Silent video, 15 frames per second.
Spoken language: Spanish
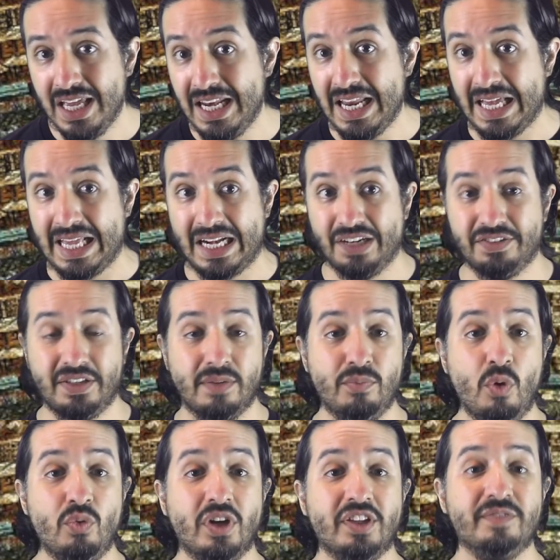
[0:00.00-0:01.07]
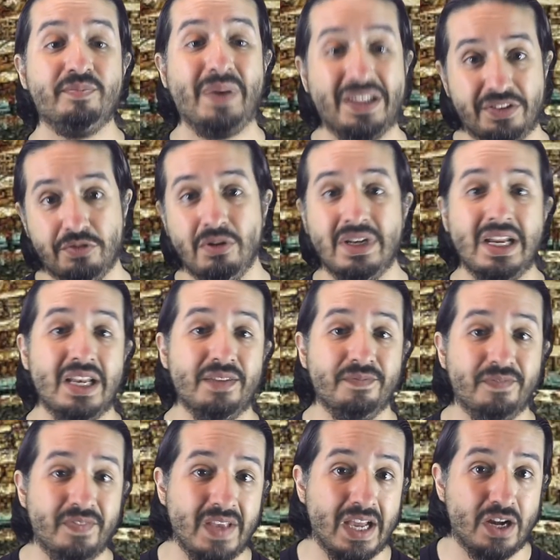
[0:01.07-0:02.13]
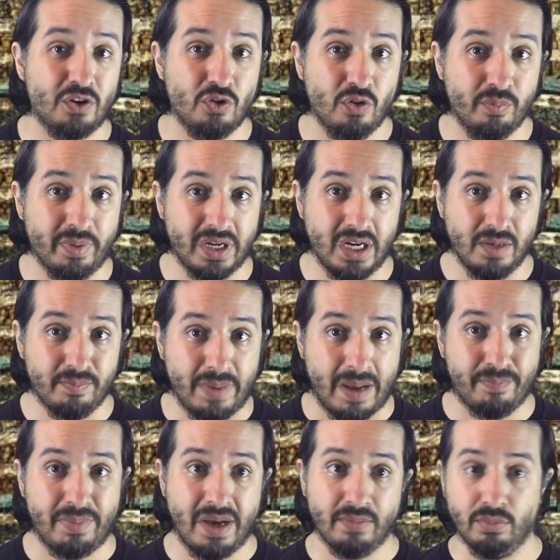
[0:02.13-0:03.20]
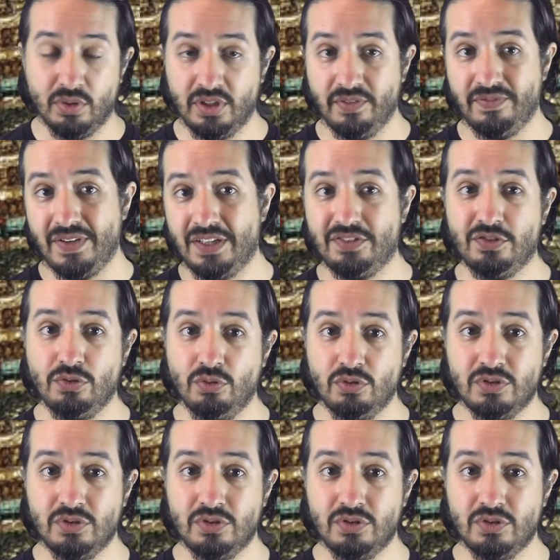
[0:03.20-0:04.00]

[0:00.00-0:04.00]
en la que reservó un espacio en el infierno para el Papa Bonifacio